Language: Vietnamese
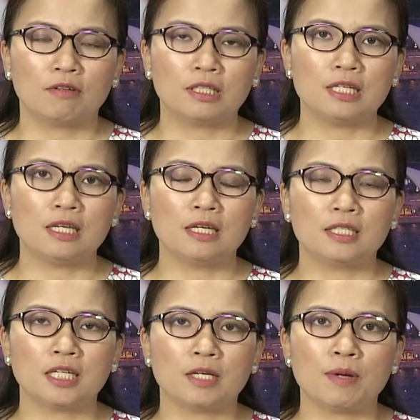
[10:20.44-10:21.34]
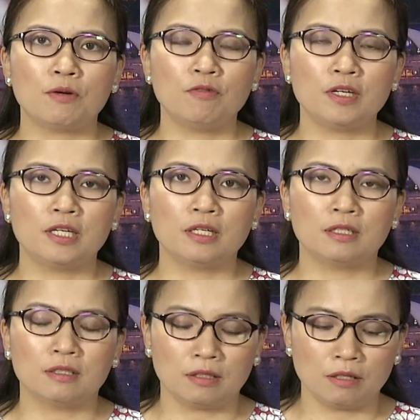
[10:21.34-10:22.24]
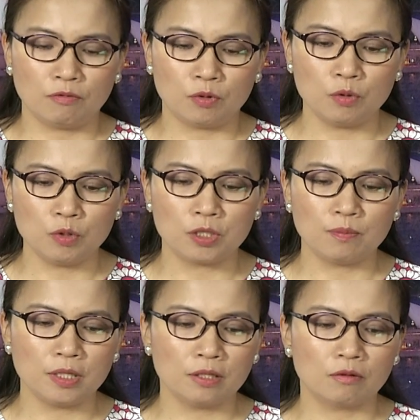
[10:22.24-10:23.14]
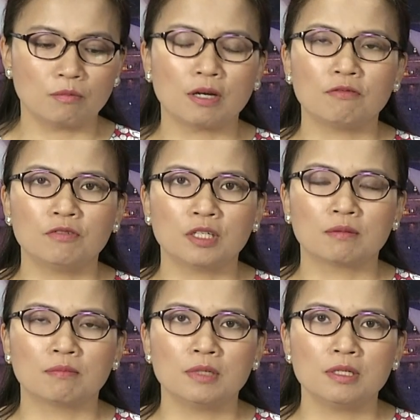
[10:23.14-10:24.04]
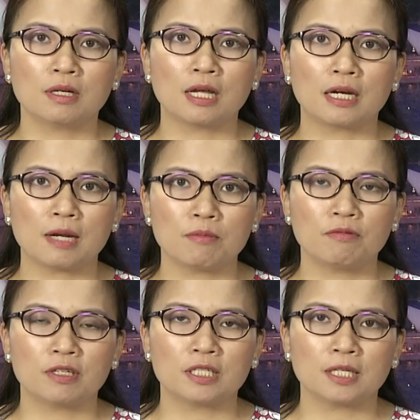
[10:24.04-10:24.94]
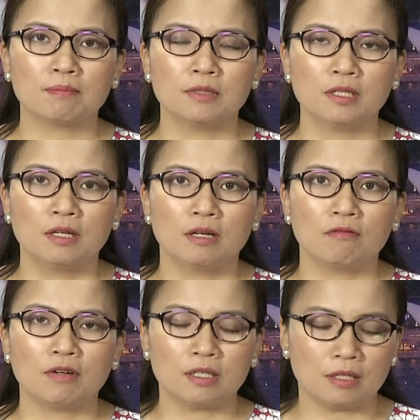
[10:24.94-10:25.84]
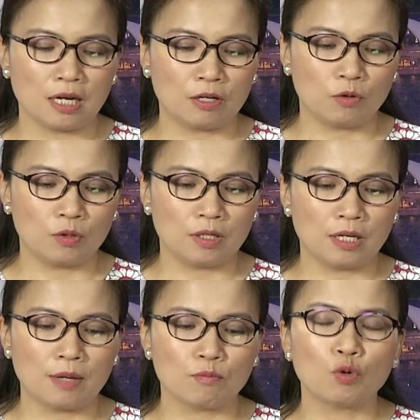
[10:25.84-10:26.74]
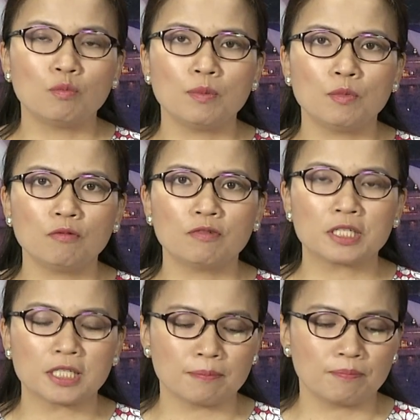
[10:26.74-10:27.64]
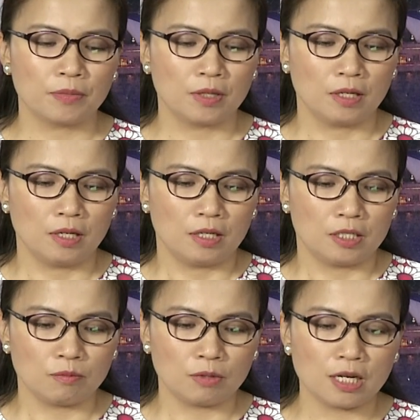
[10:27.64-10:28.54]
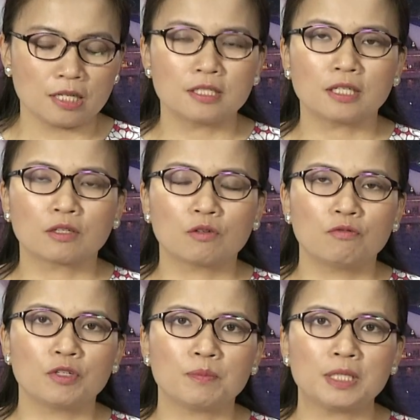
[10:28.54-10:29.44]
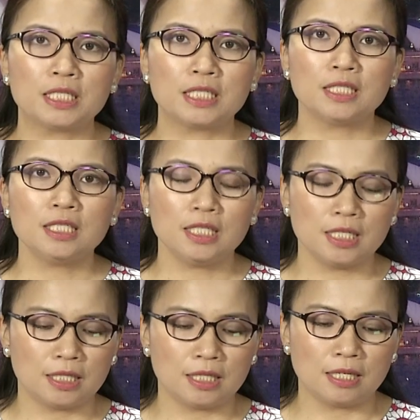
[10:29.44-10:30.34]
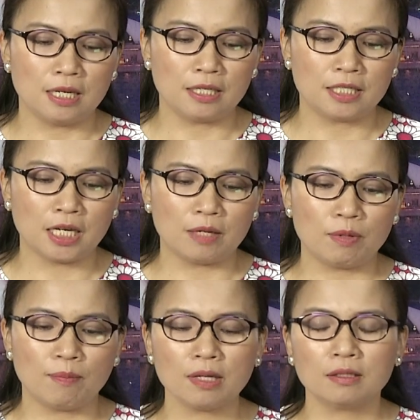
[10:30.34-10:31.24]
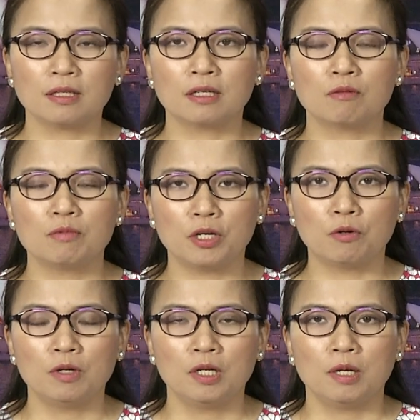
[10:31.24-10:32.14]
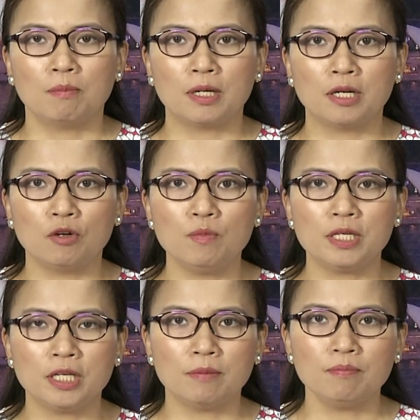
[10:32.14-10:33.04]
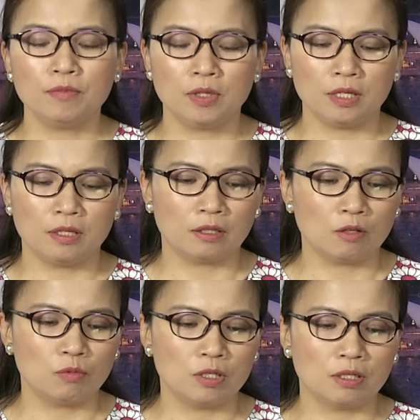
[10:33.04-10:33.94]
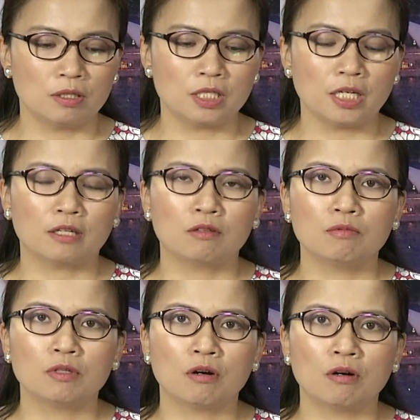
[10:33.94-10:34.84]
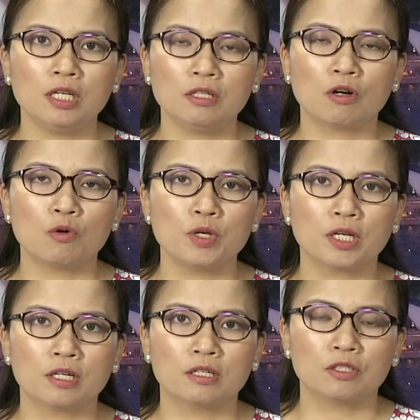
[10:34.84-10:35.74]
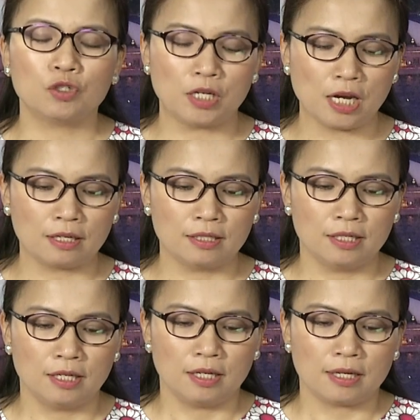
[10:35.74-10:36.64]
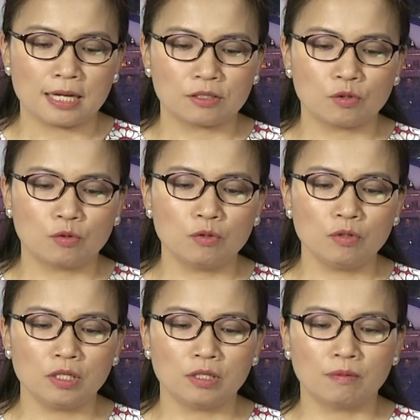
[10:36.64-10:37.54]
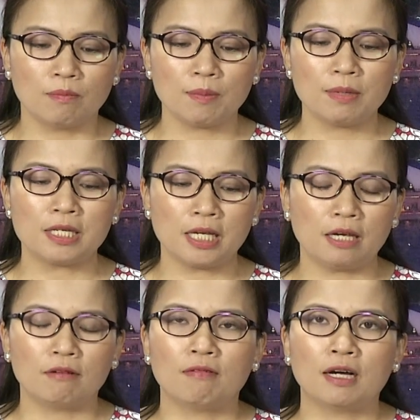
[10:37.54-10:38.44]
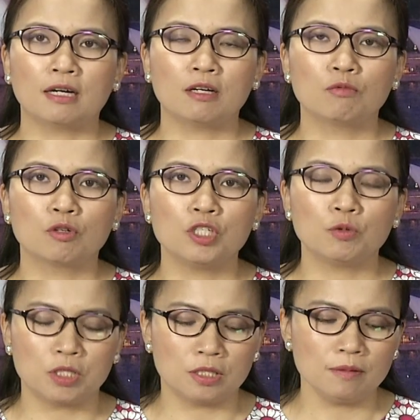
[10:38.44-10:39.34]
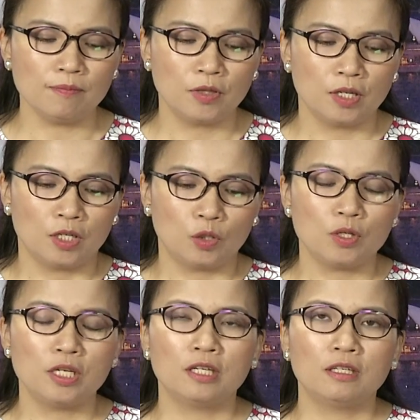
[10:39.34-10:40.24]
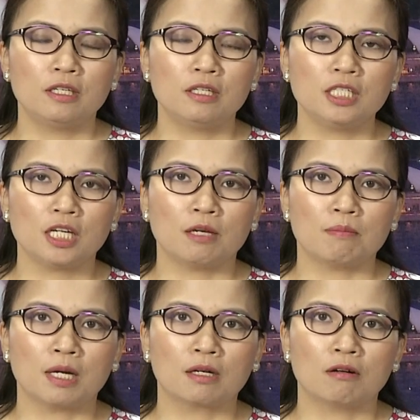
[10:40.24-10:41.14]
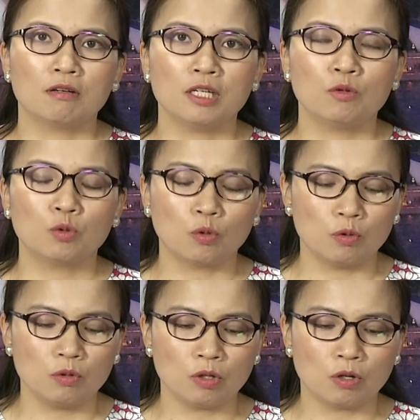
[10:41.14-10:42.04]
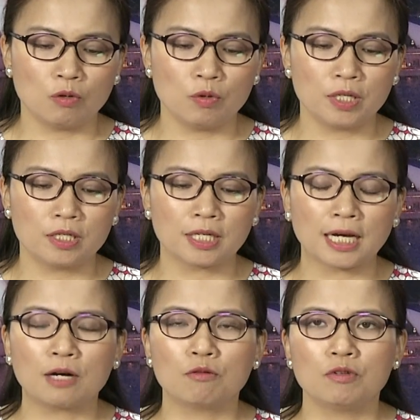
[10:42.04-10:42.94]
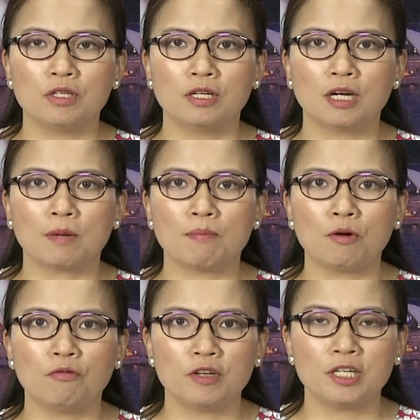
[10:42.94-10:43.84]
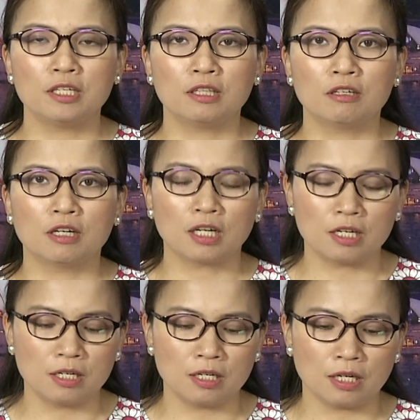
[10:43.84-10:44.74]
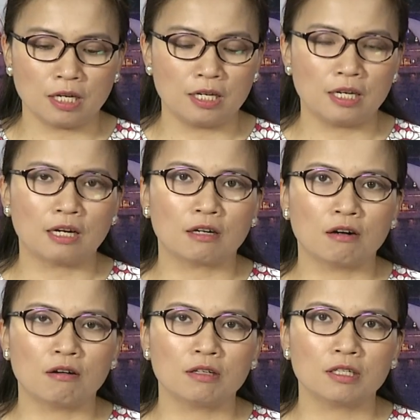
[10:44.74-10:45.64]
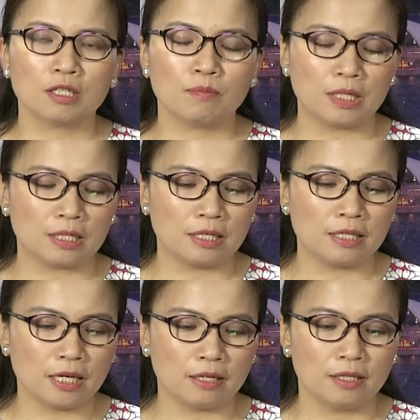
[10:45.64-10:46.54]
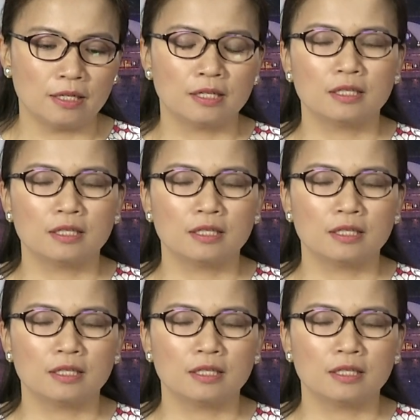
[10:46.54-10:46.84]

và tỷ lệ trẻ béo phì ở thành phố Hồ Chí Minh cũng đã vượt mức là 50% và ở Hà Nội là 41%. Trong cái đại dịch Covid-19 thì tỷ lệ trẻ bị mắc thì không nhiều mà nếu bị nhiễm thì thông thường trẻ cũng có ít có nguy cơ chuyển nặng. Đa số thì mắc bệnh nhẹ và không có triệu chứng. Tuy nhiên, những trẻ mà có cái yếu tố có nguy cơ cao như là béo phì, thừa cân hay là có các cái bệnh lý nền